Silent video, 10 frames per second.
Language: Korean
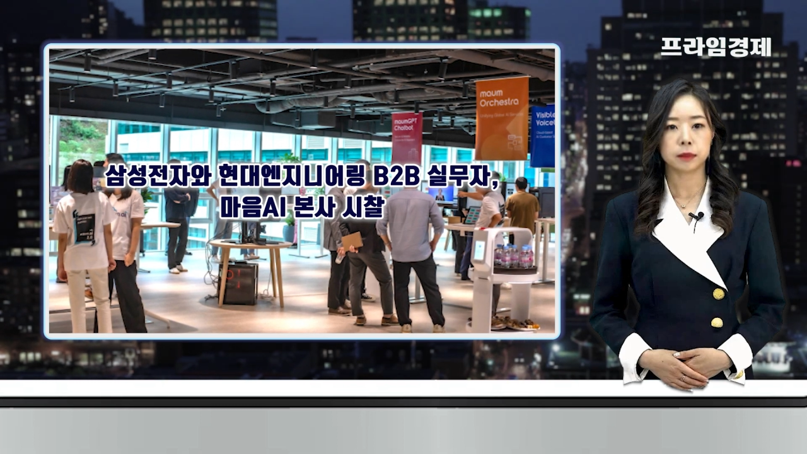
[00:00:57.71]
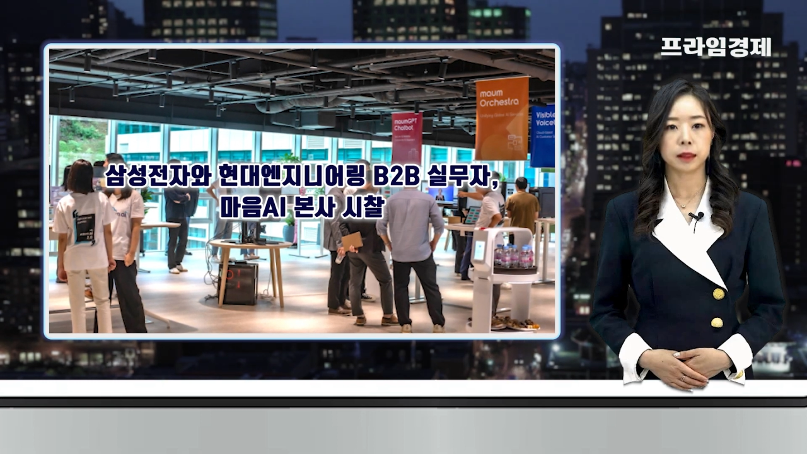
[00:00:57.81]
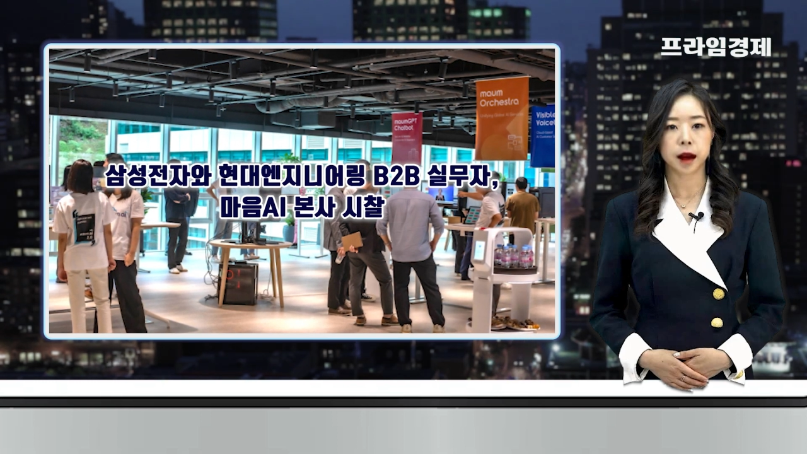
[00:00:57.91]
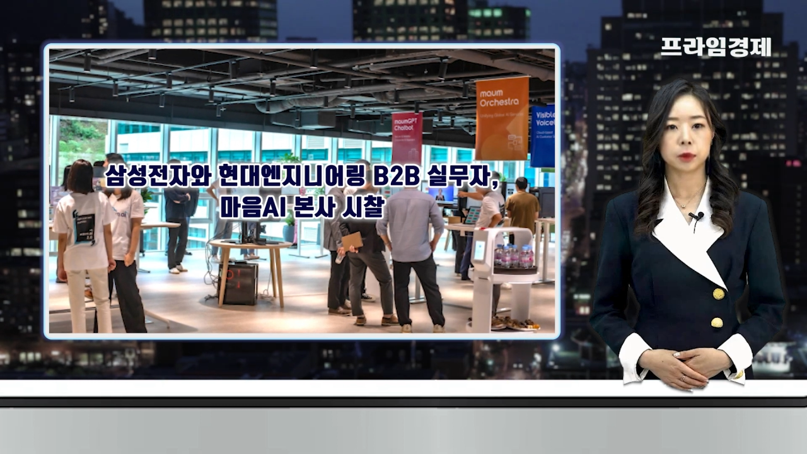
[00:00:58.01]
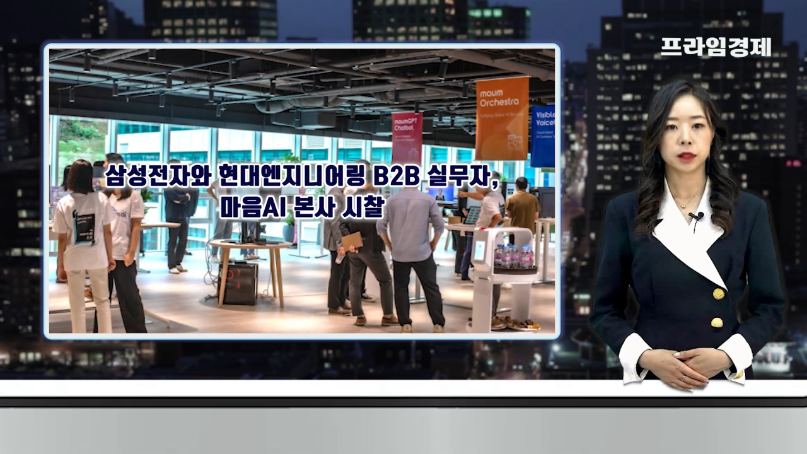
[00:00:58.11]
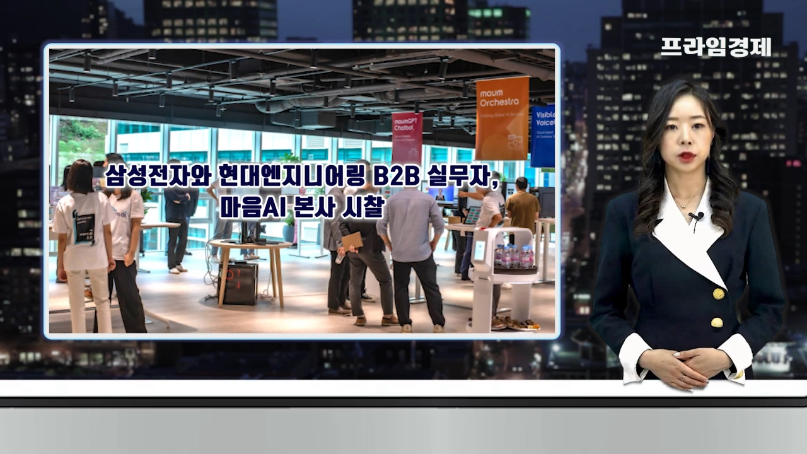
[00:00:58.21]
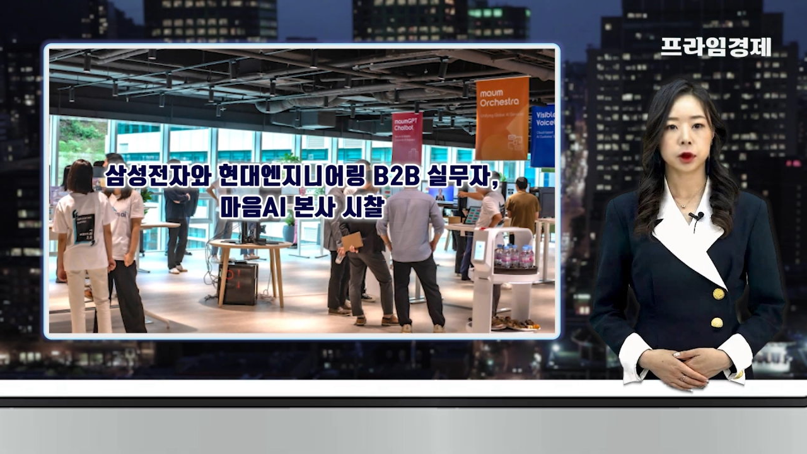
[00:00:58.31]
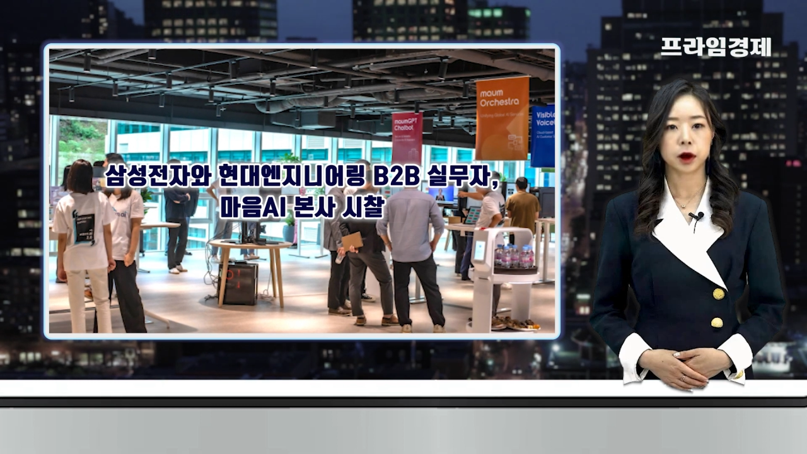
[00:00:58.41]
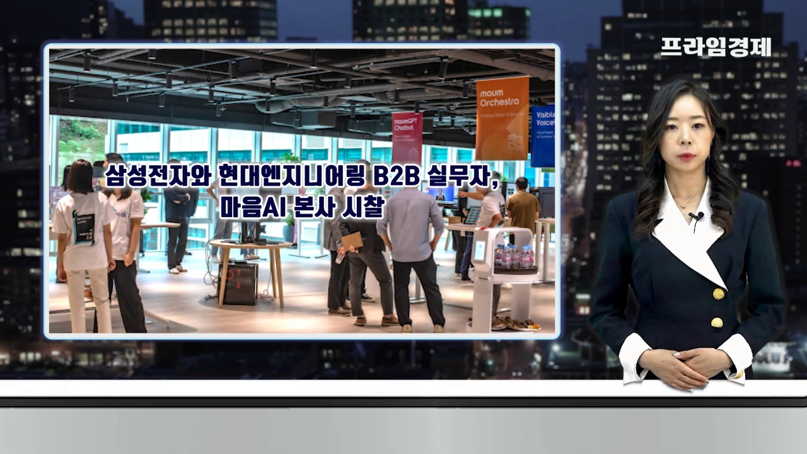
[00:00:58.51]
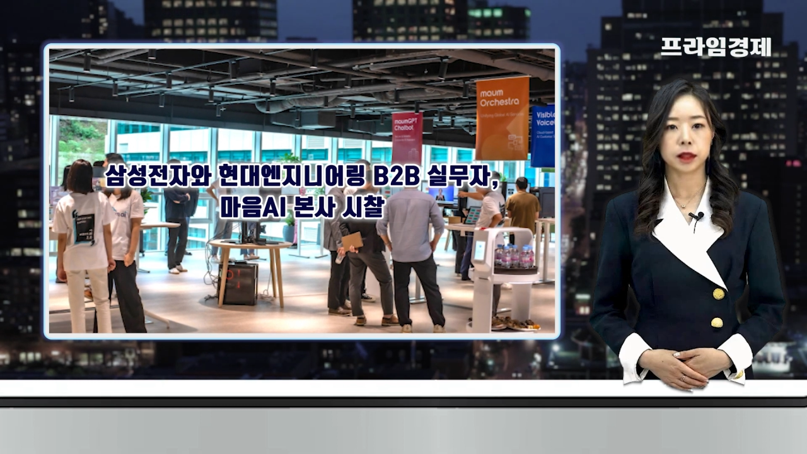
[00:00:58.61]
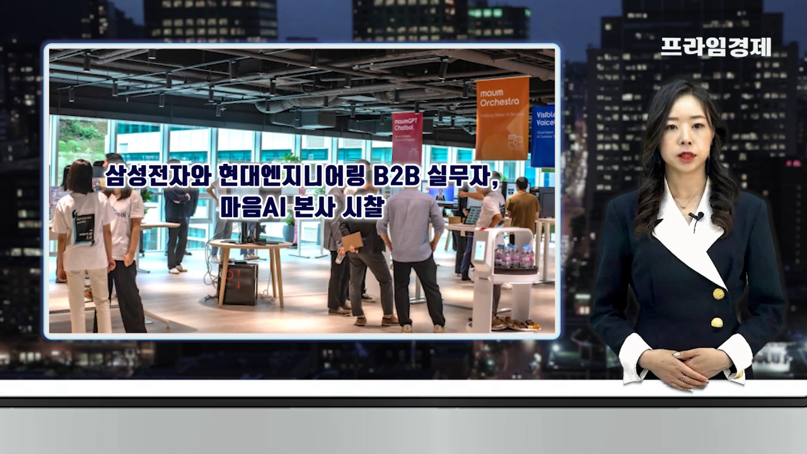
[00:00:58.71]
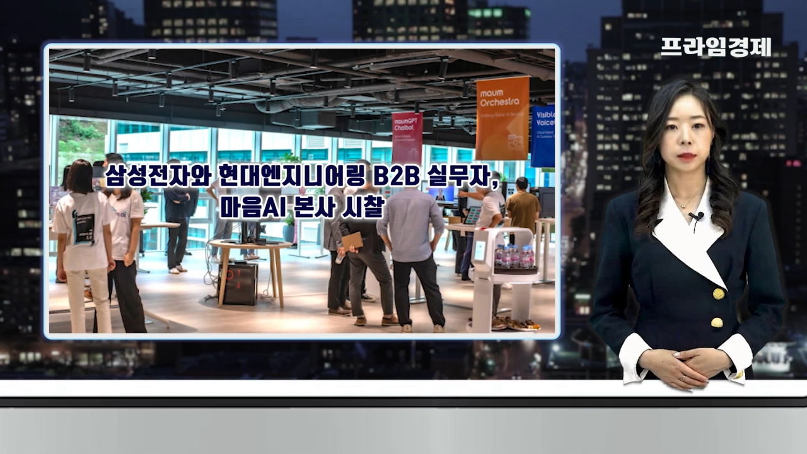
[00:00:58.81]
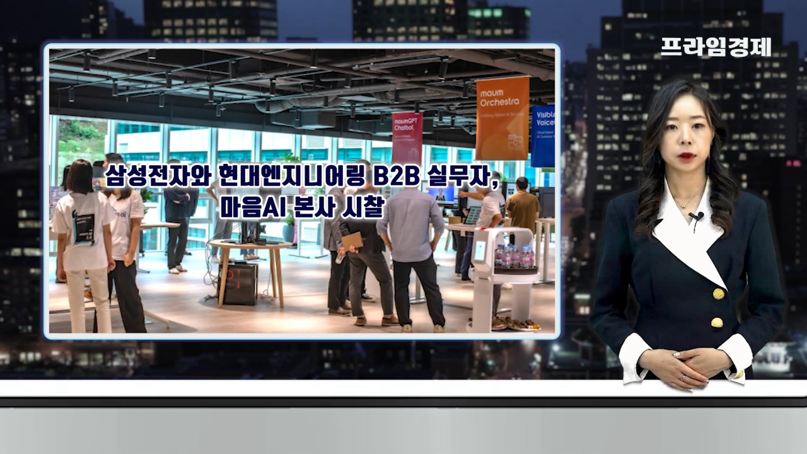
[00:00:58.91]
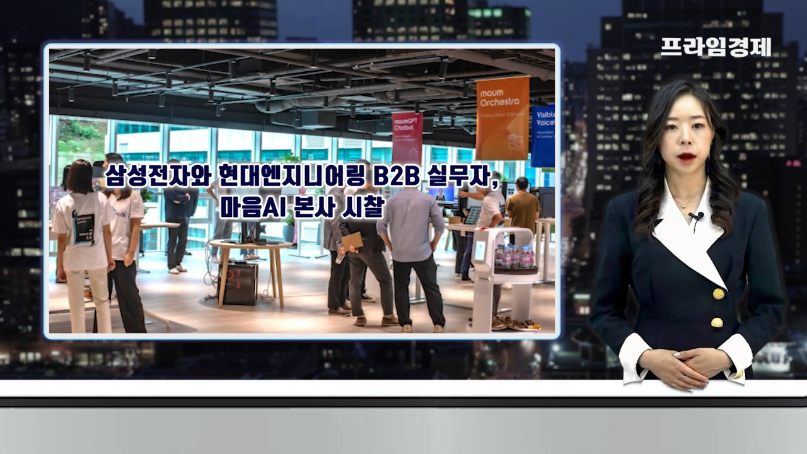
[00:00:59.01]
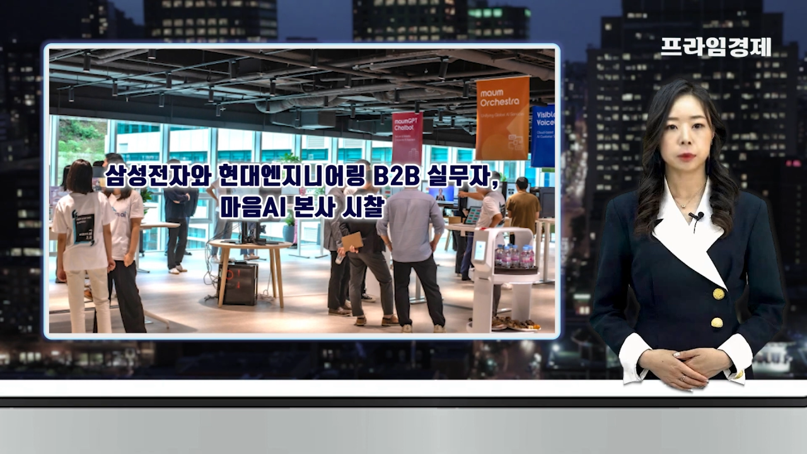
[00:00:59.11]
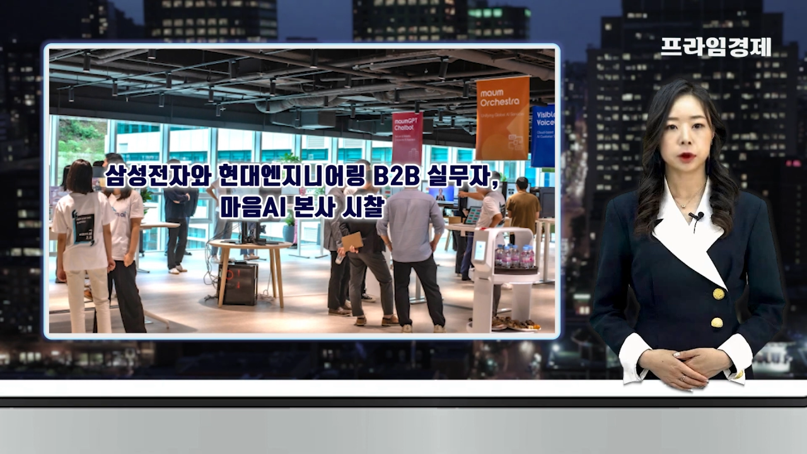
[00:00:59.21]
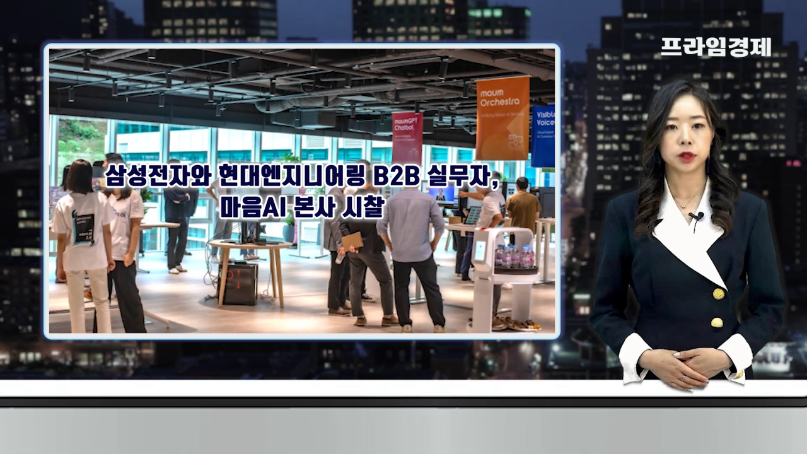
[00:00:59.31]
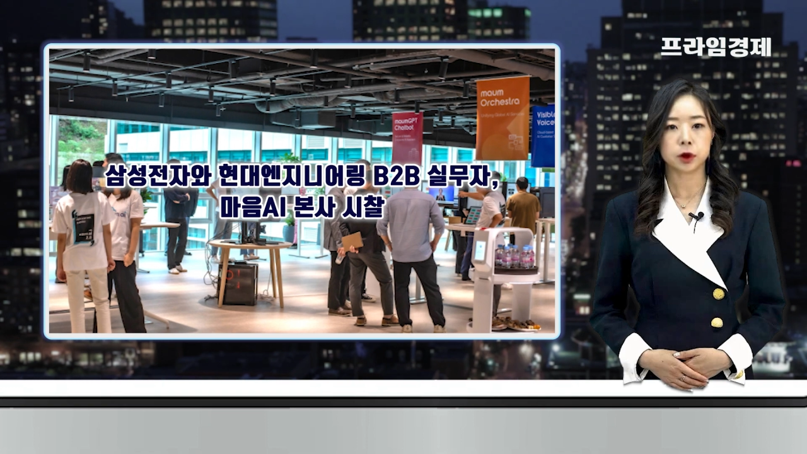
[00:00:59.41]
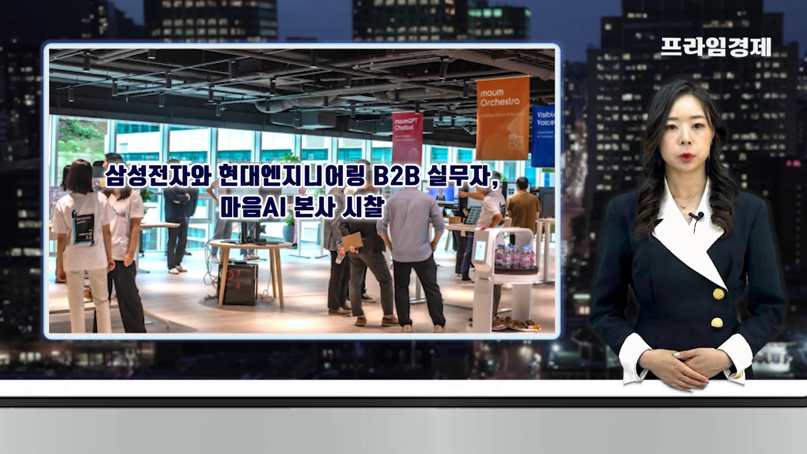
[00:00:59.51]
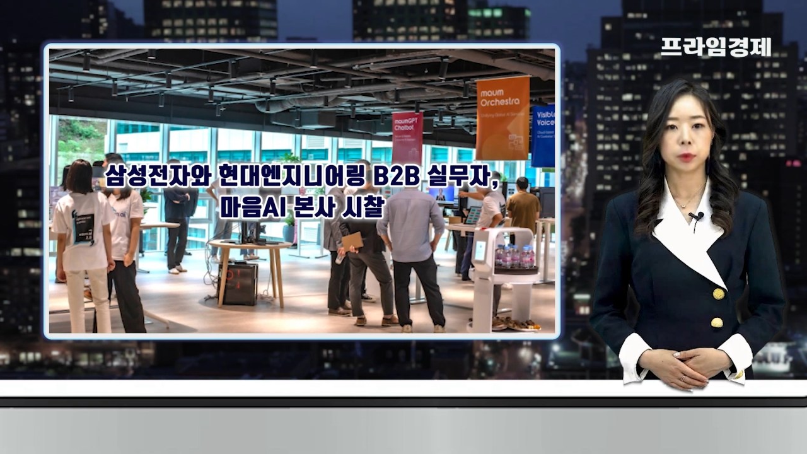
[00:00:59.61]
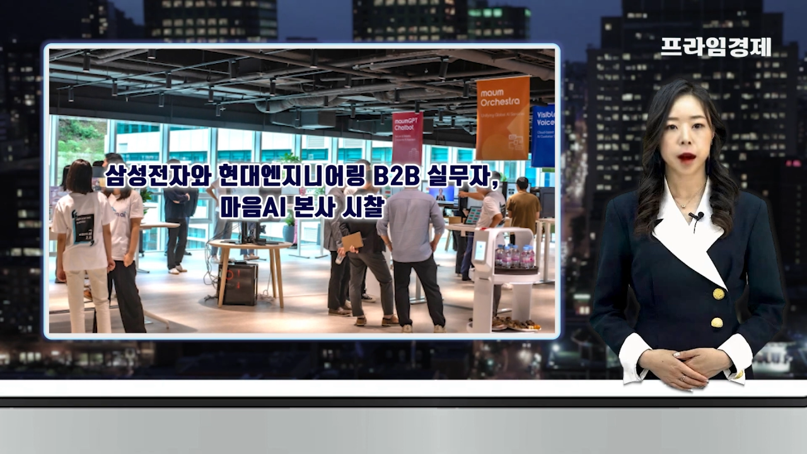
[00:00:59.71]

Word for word: 해당 기술력을 체크한 것으로